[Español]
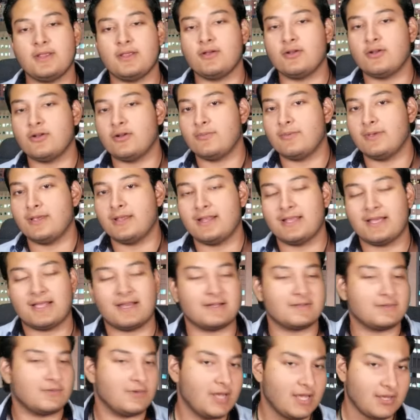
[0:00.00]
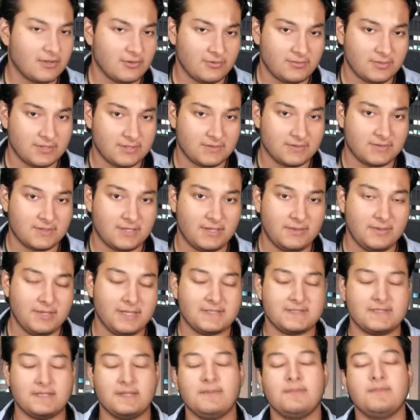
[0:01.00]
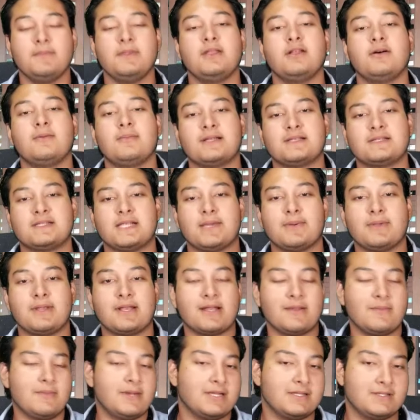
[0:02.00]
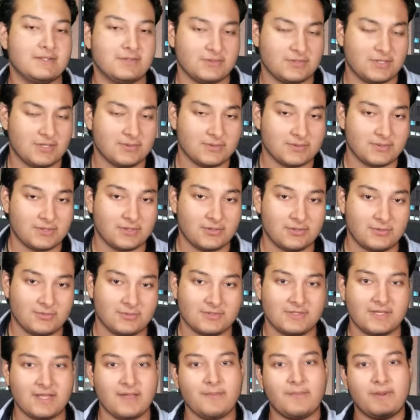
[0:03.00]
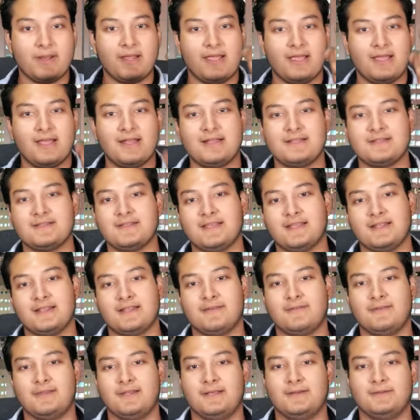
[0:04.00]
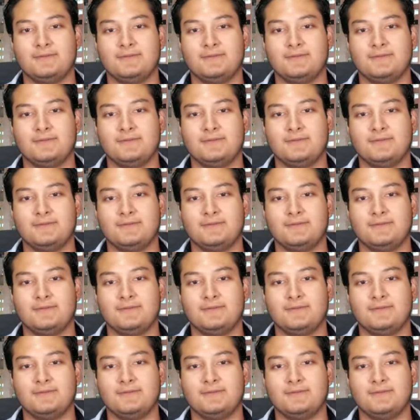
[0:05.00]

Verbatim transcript: no olviden dejar su like, no olviden suscribirse. Mi nombre es David Ramírez y nos estamos viendo como siempre en el siguiente video.